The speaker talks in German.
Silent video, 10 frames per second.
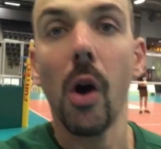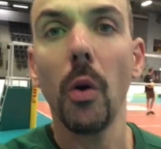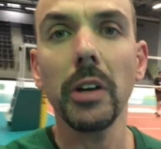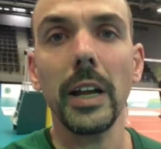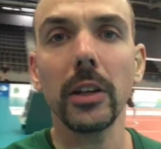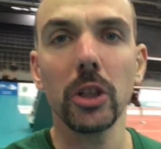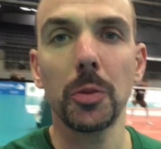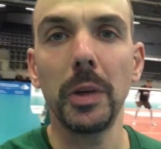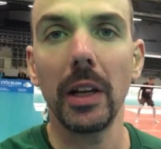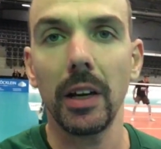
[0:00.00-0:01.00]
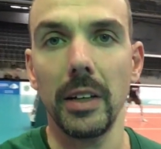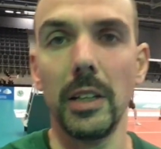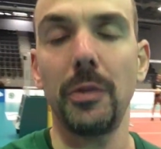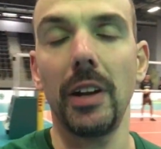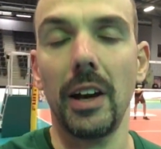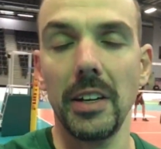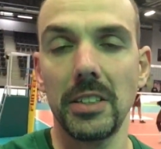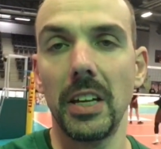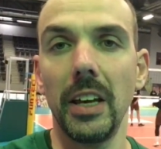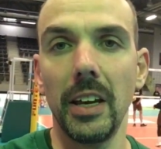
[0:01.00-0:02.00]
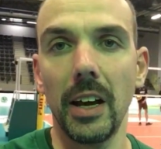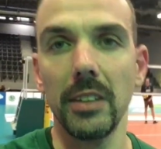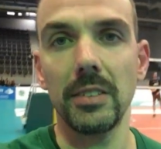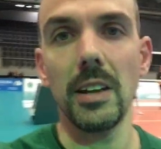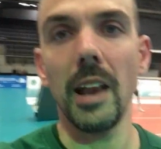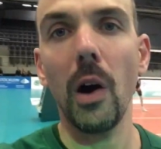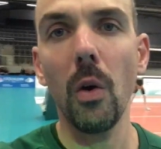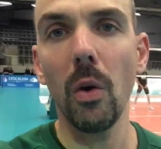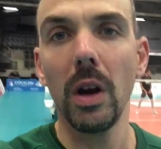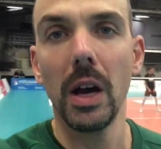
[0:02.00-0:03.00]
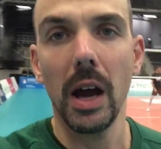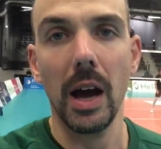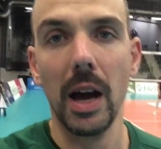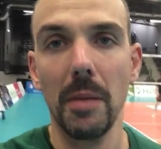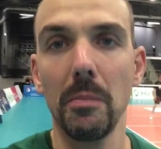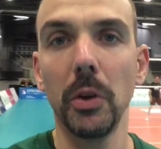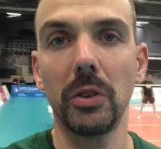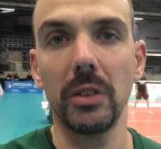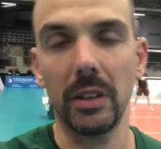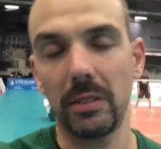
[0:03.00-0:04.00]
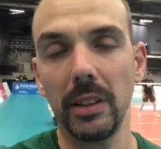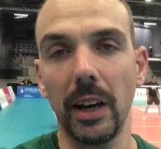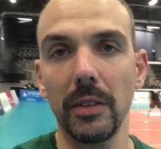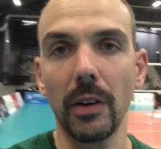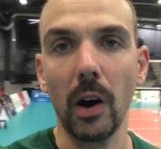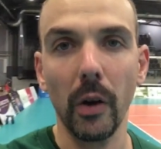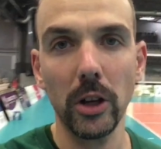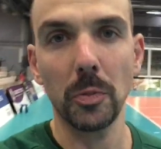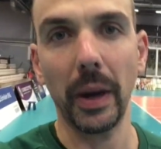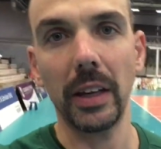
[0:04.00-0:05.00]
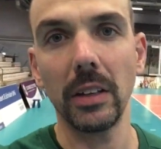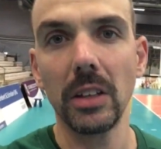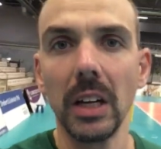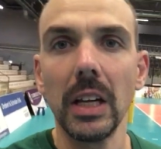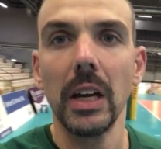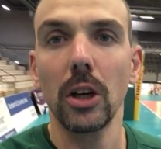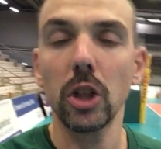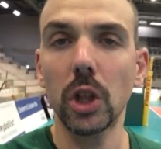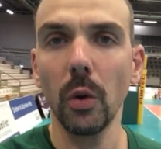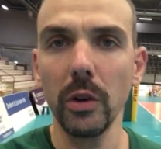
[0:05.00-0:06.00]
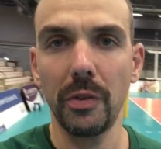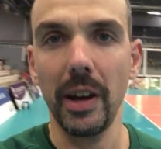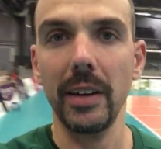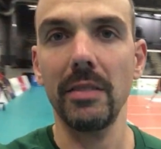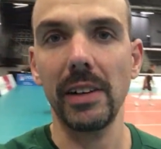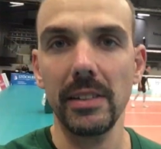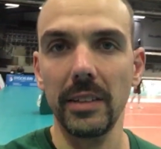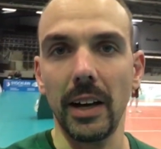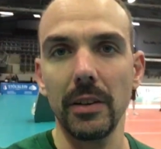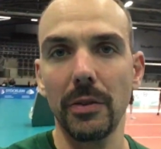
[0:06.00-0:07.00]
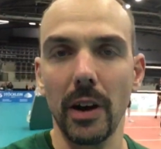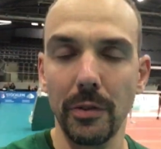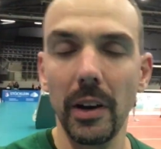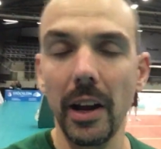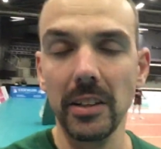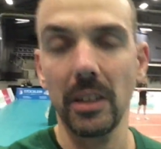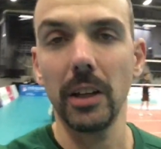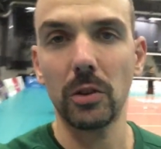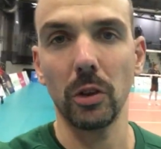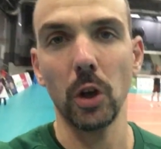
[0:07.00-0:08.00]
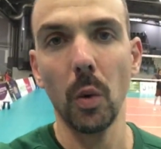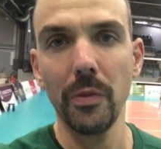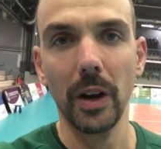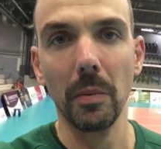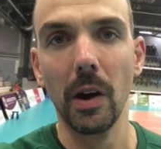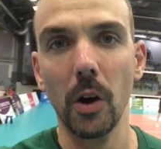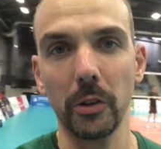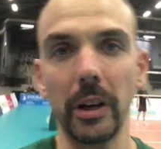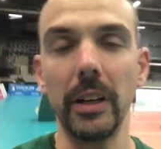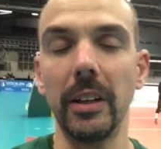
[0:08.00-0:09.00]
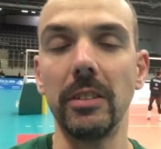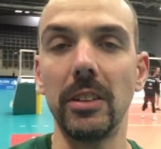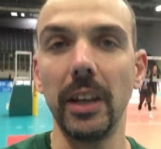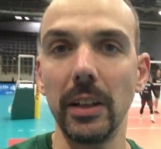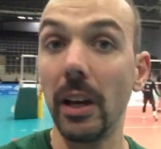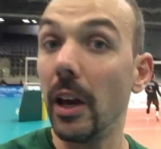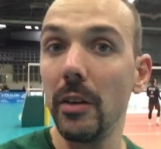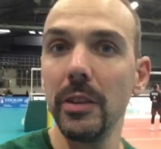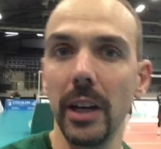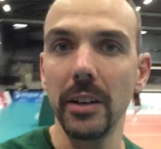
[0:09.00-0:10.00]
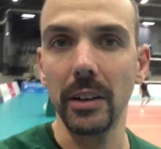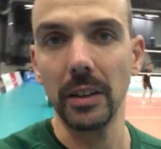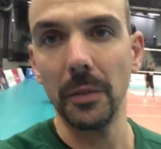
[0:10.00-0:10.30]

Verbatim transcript: Und andere Spieler, die vielleicht eher es lau haben müssen, dass die einfach auch entsprechend geschont werden, weil sie einfach vielleicht nicht so den Umfang brauchen oder die Intensität wie andere.